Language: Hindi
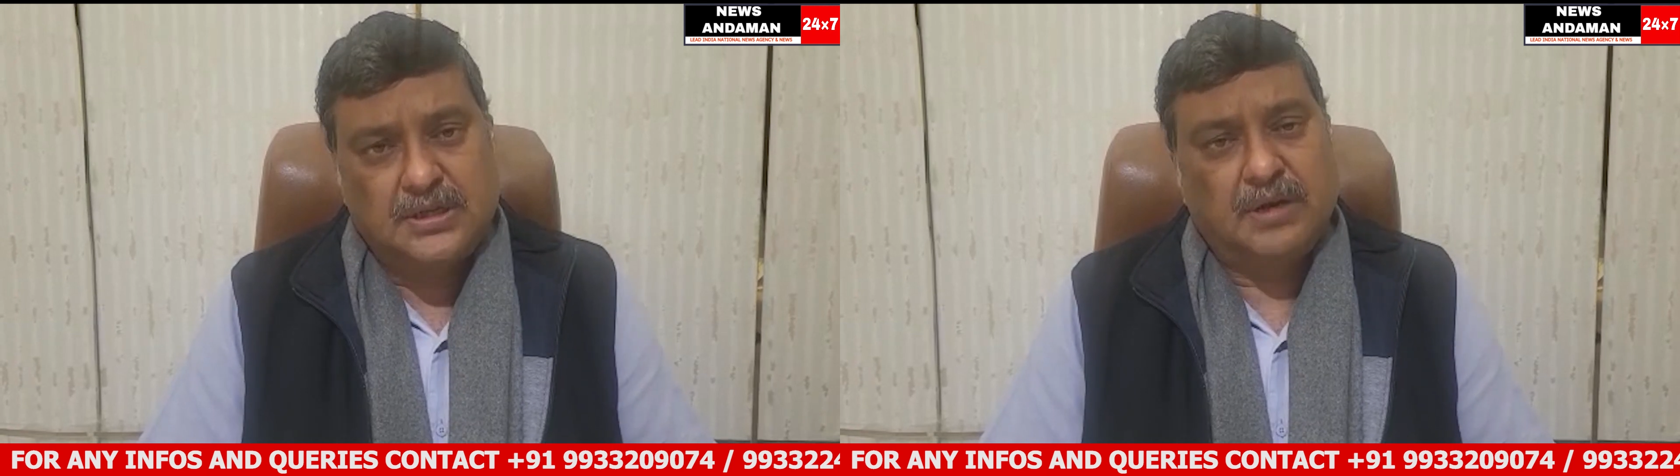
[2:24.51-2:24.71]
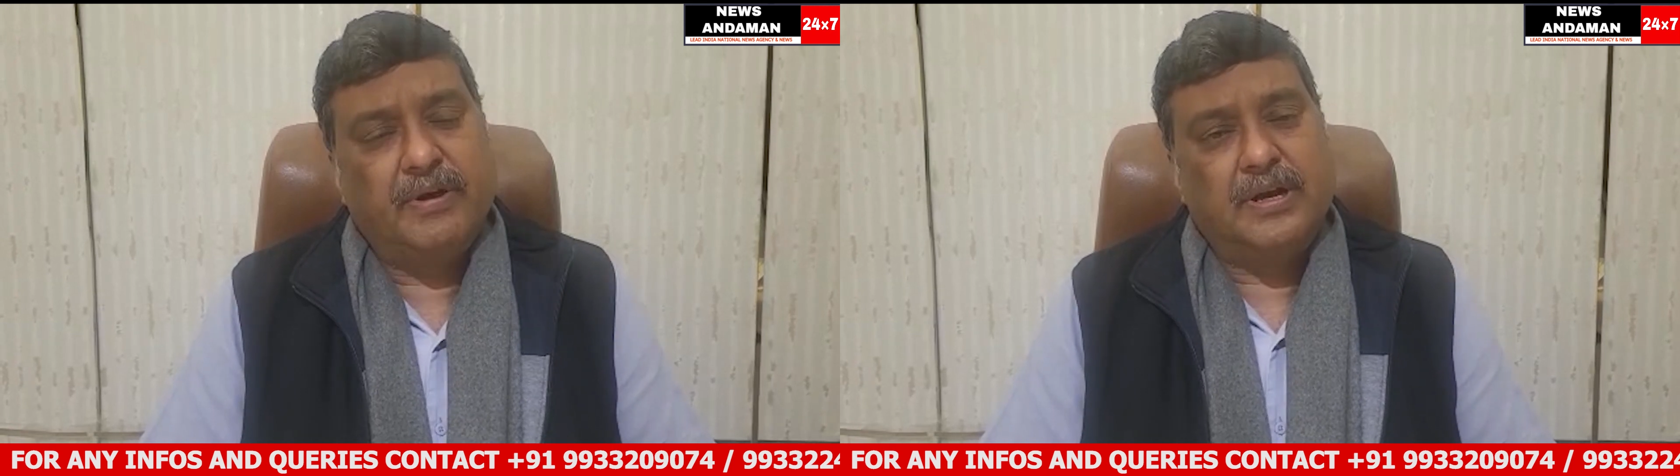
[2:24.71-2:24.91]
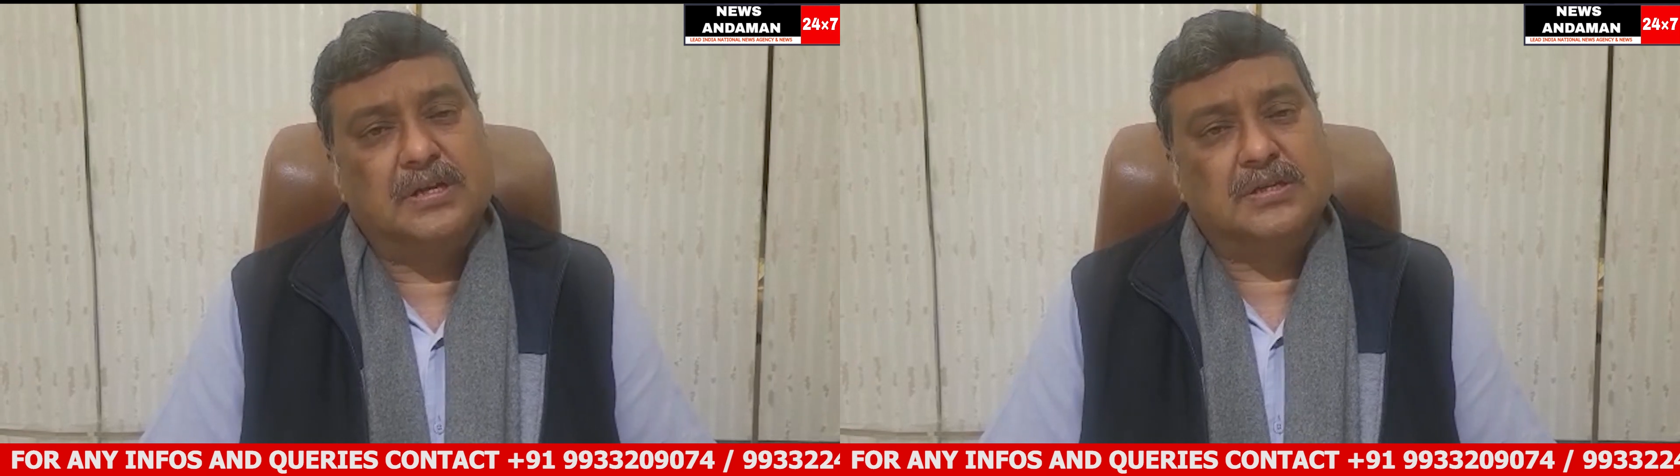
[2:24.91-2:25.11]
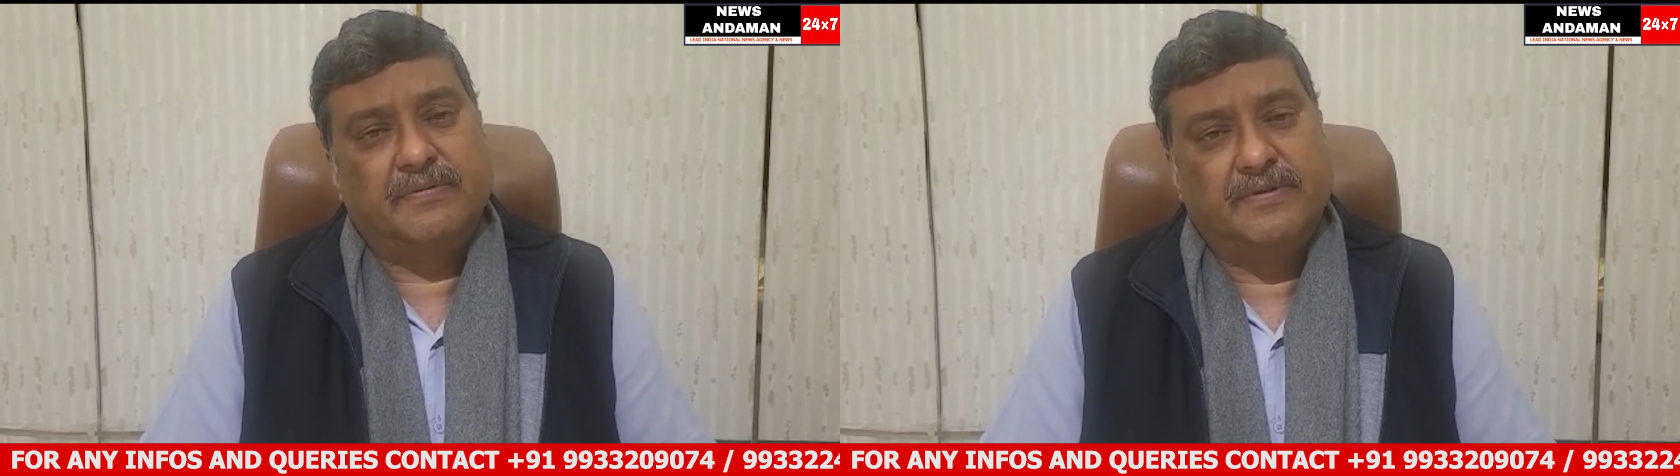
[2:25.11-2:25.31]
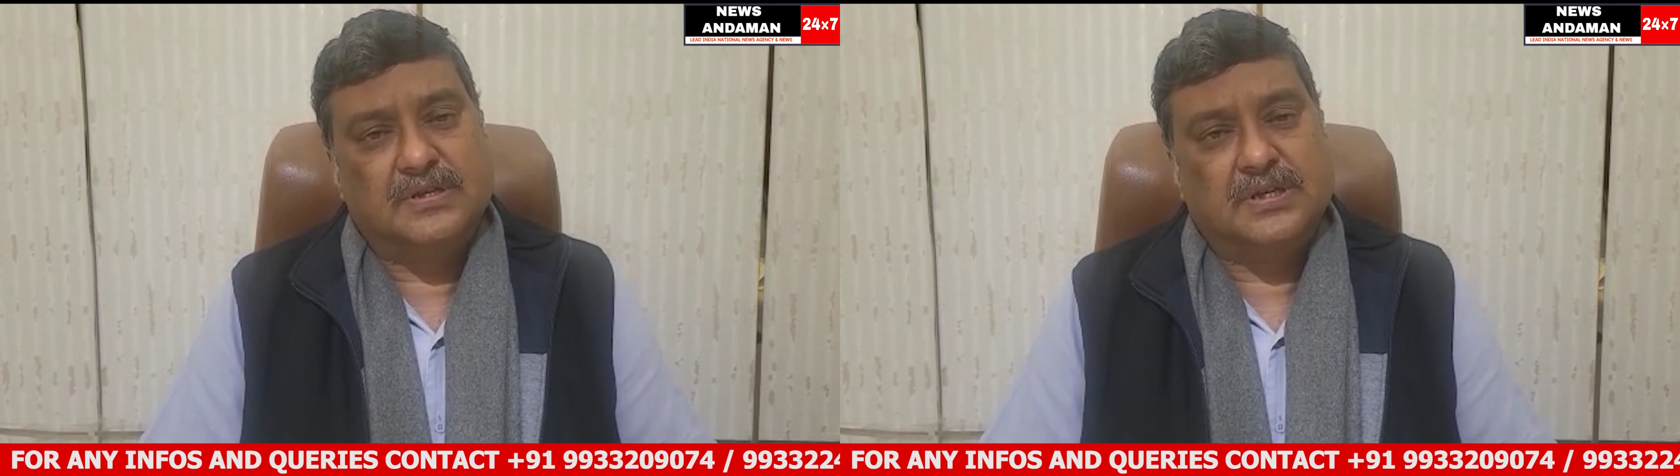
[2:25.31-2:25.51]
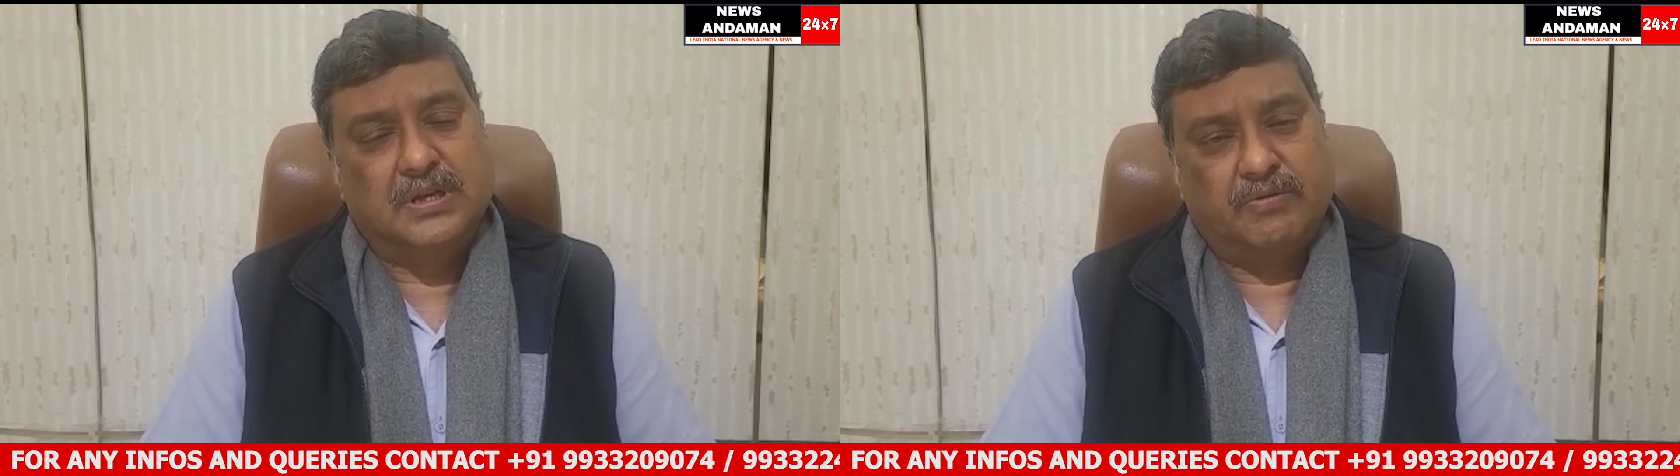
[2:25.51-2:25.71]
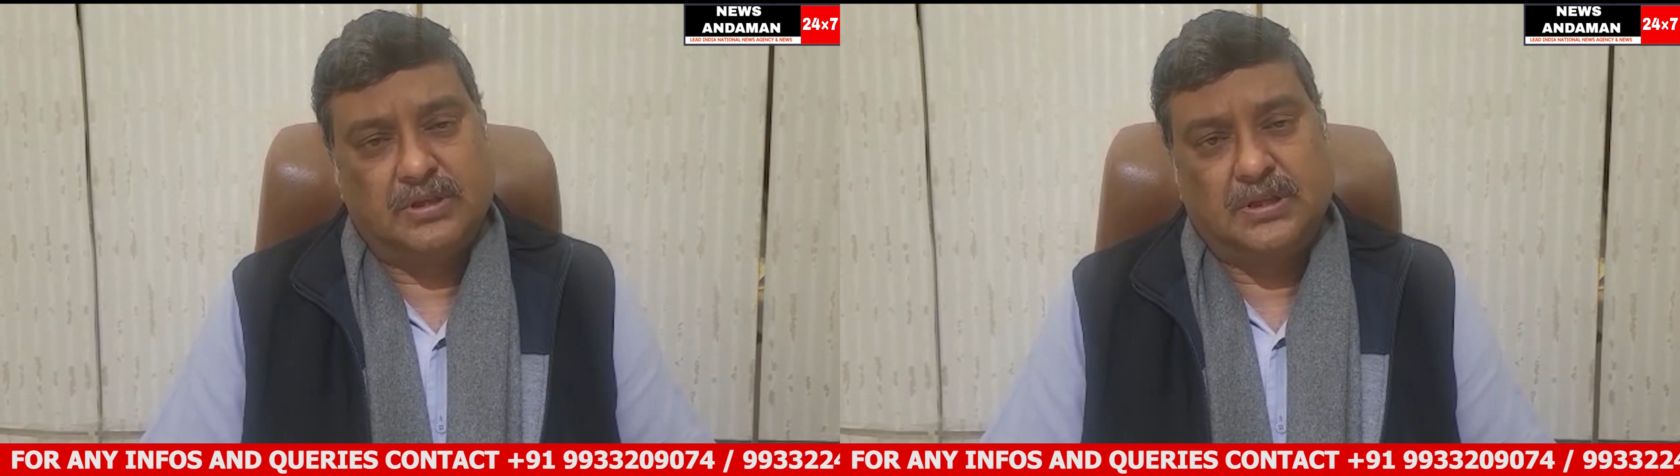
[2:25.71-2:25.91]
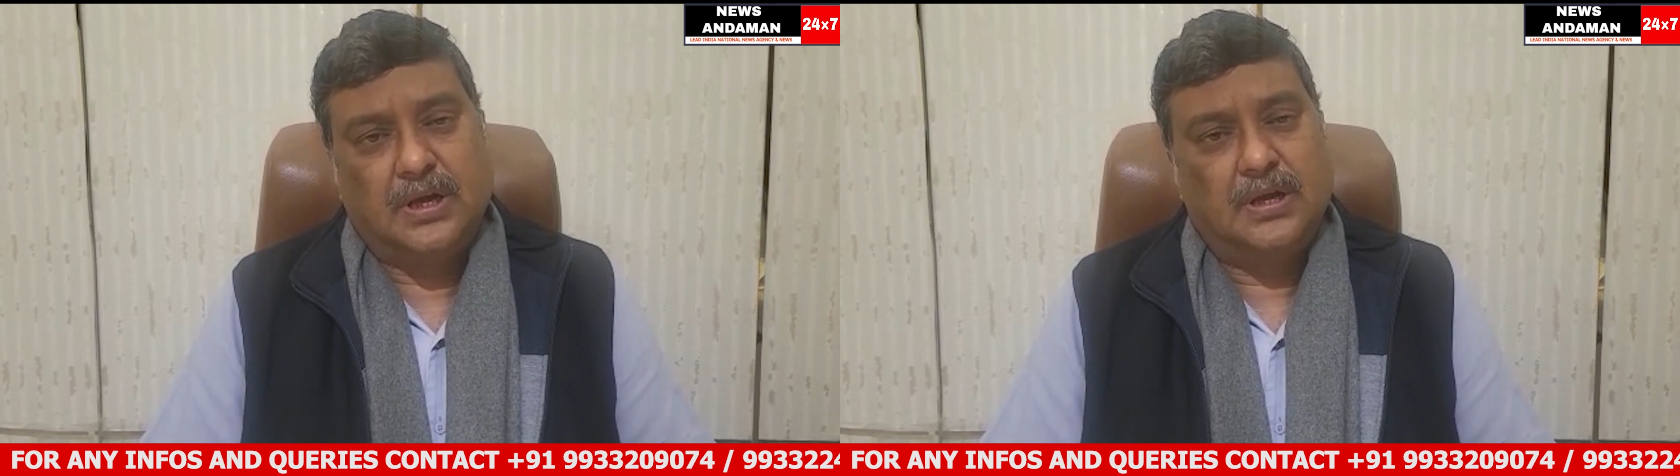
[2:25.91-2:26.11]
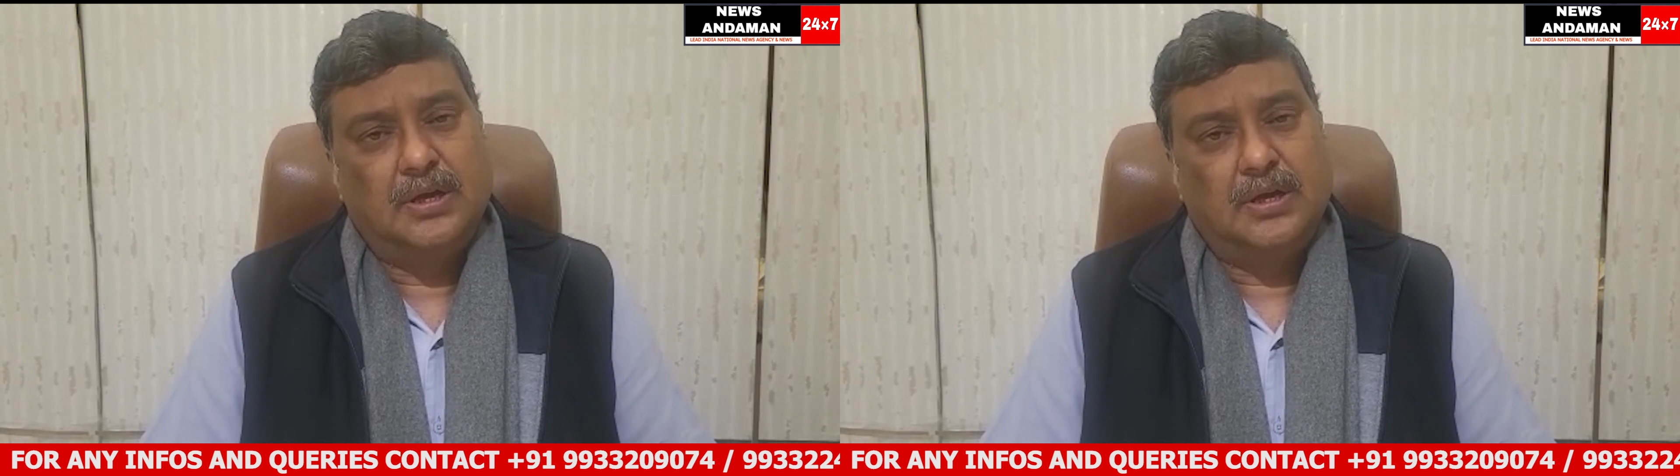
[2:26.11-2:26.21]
जहाँ वाइटल सर्विस का ज़रूरत था